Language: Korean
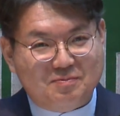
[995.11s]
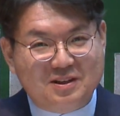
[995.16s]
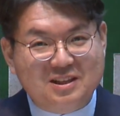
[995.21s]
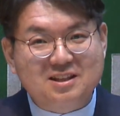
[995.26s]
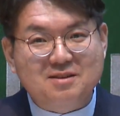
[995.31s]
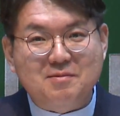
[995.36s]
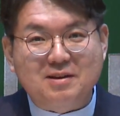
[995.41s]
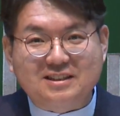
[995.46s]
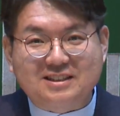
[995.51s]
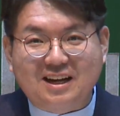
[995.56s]

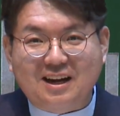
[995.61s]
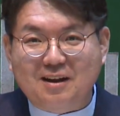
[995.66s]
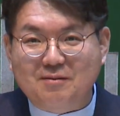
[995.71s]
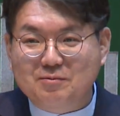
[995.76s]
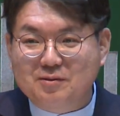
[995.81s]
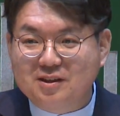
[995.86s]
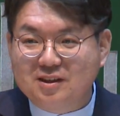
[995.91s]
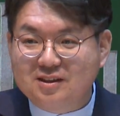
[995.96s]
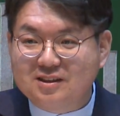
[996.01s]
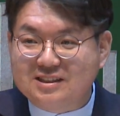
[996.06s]
믿음의
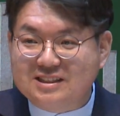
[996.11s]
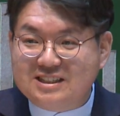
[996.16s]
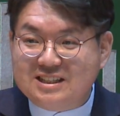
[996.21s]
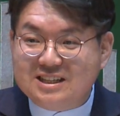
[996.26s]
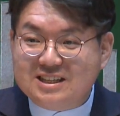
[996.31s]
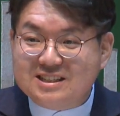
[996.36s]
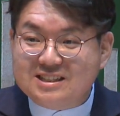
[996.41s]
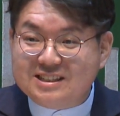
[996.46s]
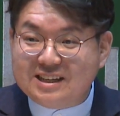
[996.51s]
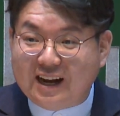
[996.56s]
사람들
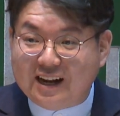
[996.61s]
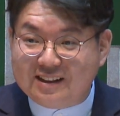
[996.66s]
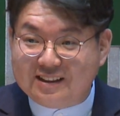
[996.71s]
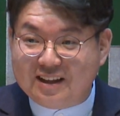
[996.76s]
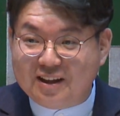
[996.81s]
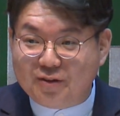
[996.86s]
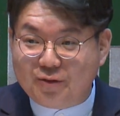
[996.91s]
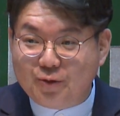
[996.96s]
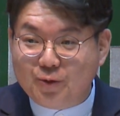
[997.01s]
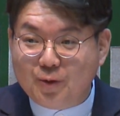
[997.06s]
시리즈 할
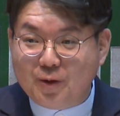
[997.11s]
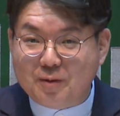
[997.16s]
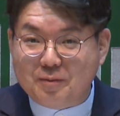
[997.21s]
때 수요